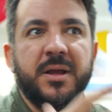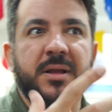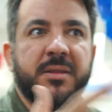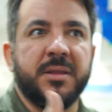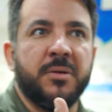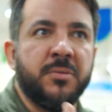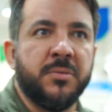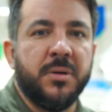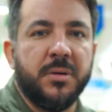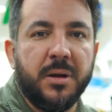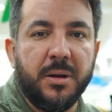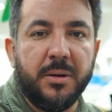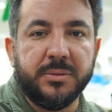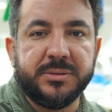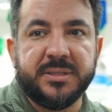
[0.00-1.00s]
Então,
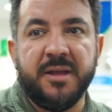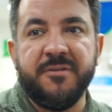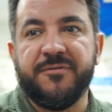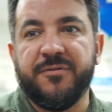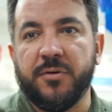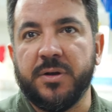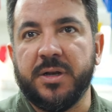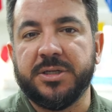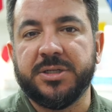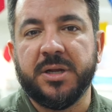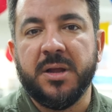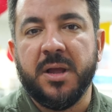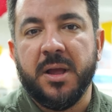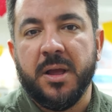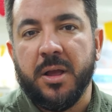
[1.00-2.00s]
100 folhas,
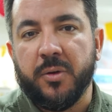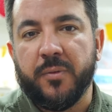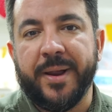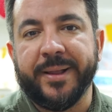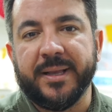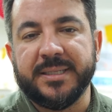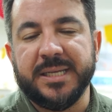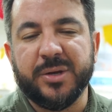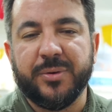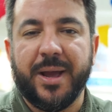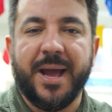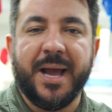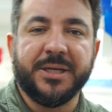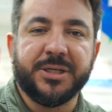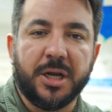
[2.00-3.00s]
R$
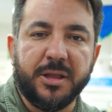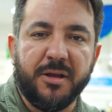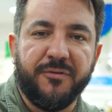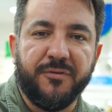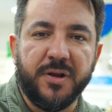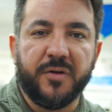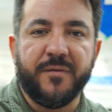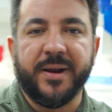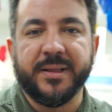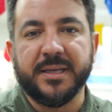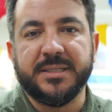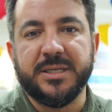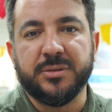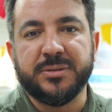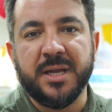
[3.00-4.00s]
reais, cada folha
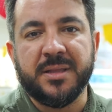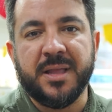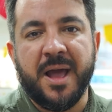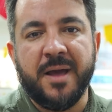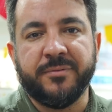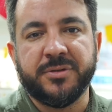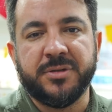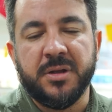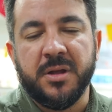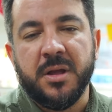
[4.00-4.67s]
45 centavos,